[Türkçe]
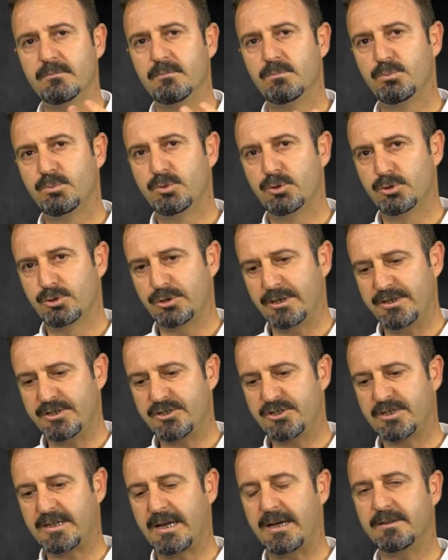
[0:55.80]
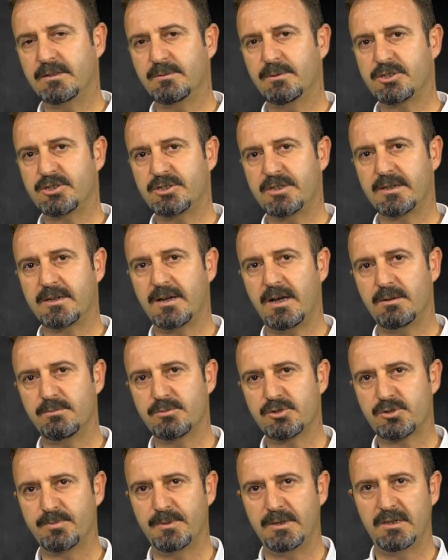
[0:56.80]
Buğra hiç kendi başına
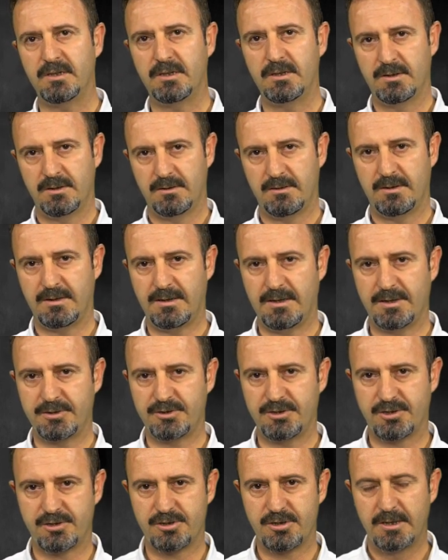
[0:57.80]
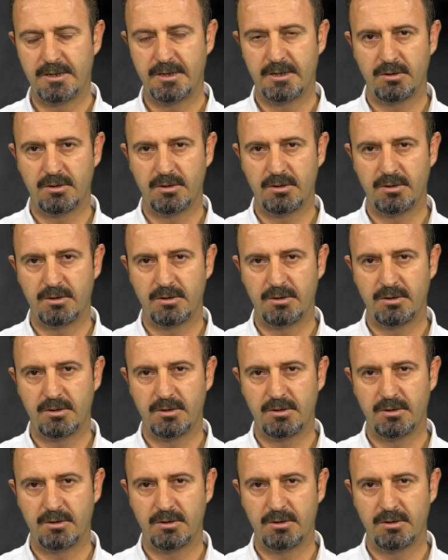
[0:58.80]
kalmış mı? Hayır.